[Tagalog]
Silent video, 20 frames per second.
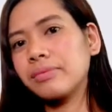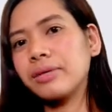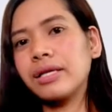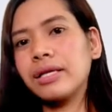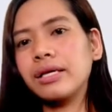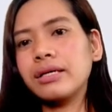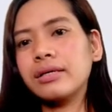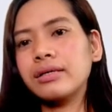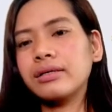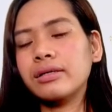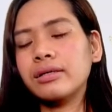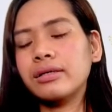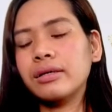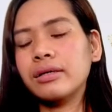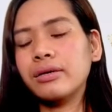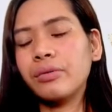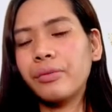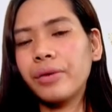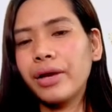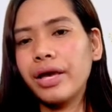ka ng
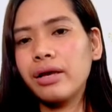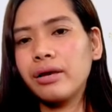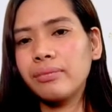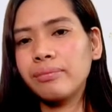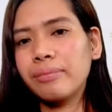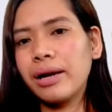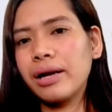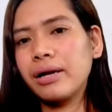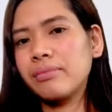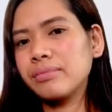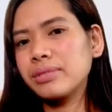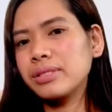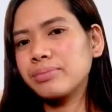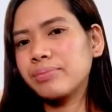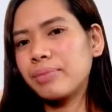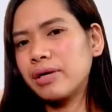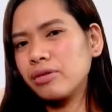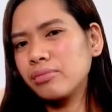way para mas, pa,